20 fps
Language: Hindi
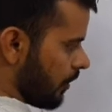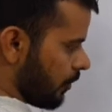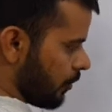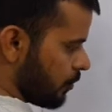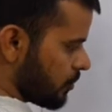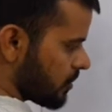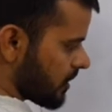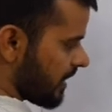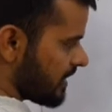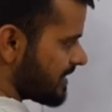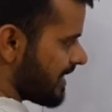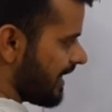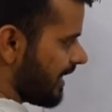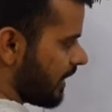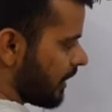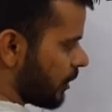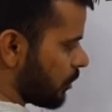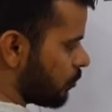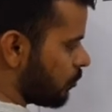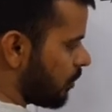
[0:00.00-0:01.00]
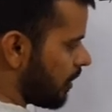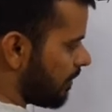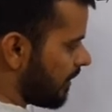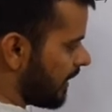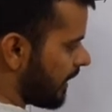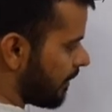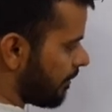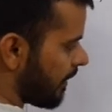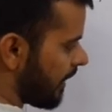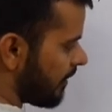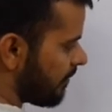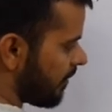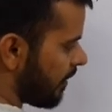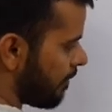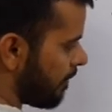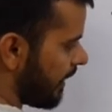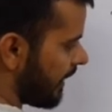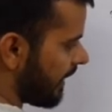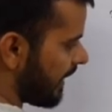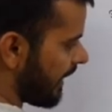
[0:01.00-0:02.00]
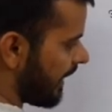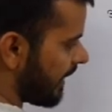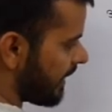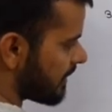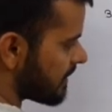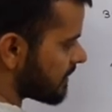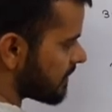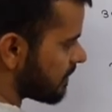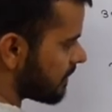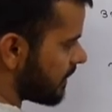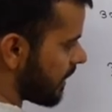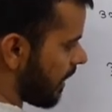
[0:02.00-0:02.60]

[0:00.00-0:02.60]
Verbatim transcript: टू चला जाएगा टू का मल्टीप्लाई फाइव में टेन एक्स